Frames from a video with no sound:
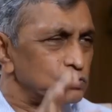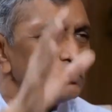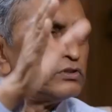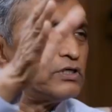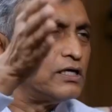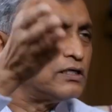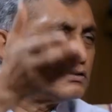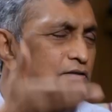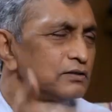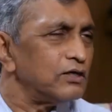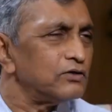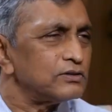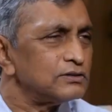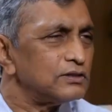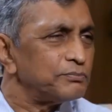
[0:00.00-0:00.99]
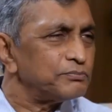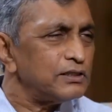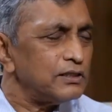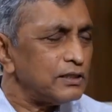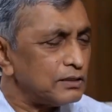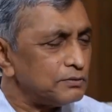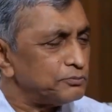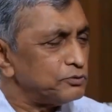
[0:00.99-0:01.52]
స్కూల్ కరెక్ట్ రావడం తప్పితే
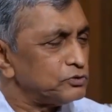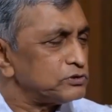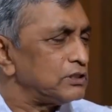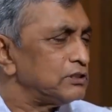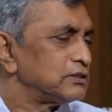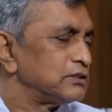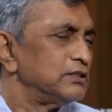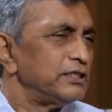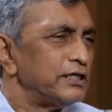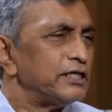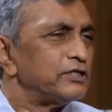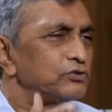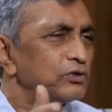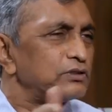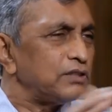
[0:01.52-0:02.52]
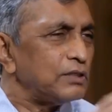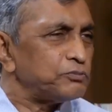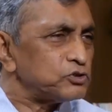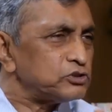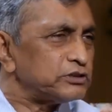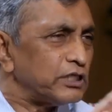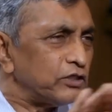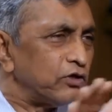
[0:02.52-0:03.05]
అక్కడ పుస్తకాలు ఏం దొరికితే ఆ
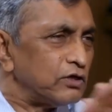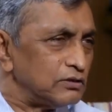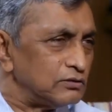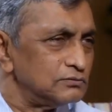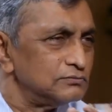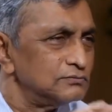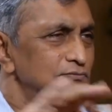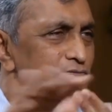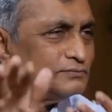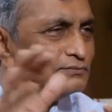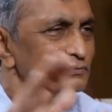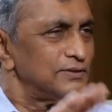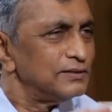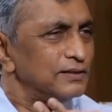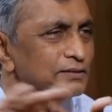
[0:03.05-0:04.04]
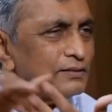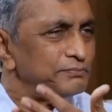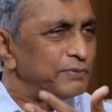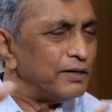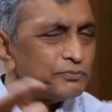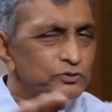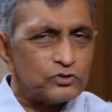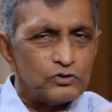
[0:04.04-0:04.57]
పుస్తకం చదివేవాళ్ళం
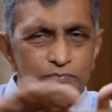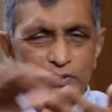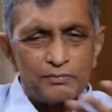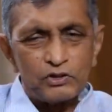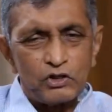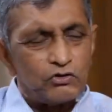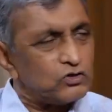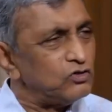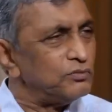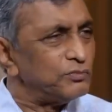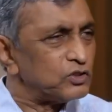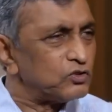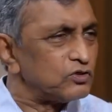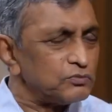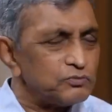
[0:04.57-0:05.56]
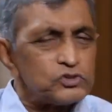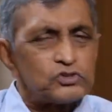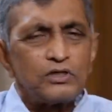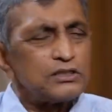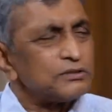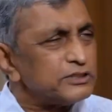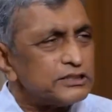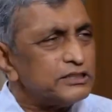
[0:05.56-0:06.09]
పేపరో ప్రమాదమనో మరొకటి పుస్తకం
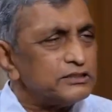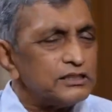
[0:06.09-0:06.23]
అంతకుముందు ఏం